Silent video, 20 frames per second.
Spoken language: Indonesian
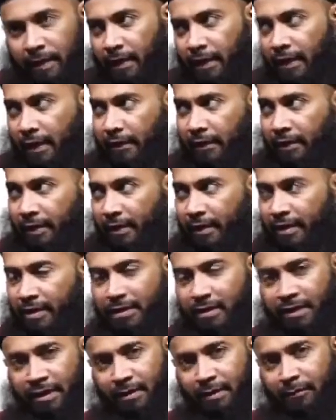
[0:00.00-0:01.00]
Ternyata
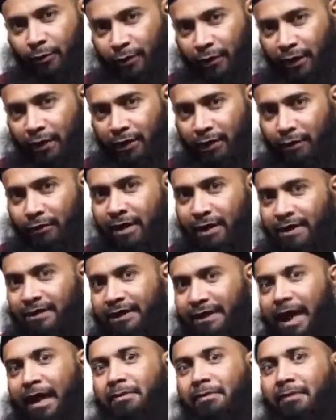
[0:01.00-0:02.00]
istrimu ini juga
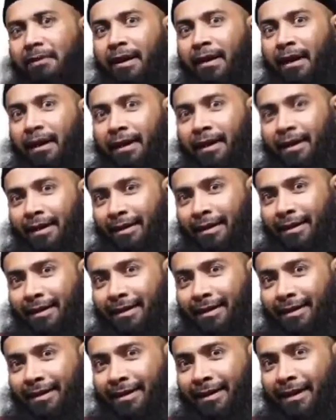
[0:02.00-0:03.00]
sama.
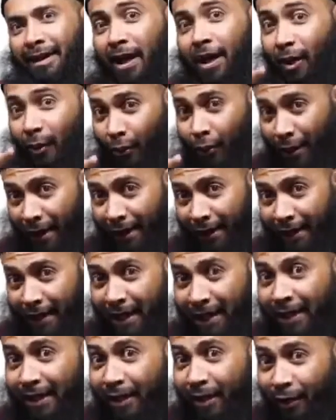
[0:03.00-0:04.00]
Engkau kan
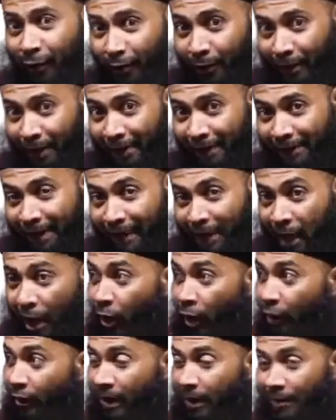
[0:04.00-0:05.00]
ingin kehormatan,
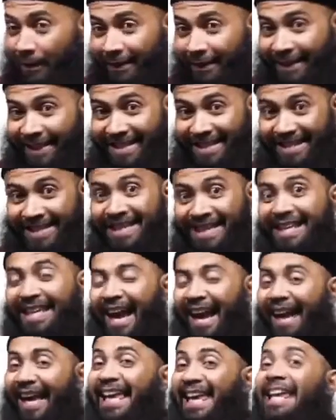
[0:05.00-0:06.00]
engkau dapat
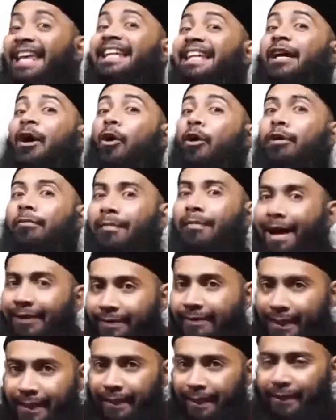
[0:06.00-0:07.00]
istri yang ingin
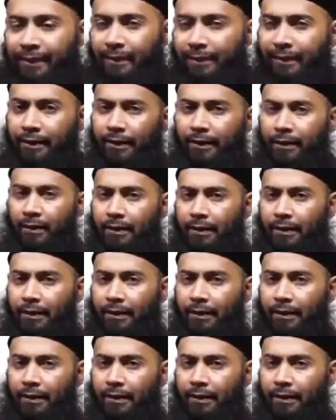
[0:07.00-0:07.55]
dihormatin.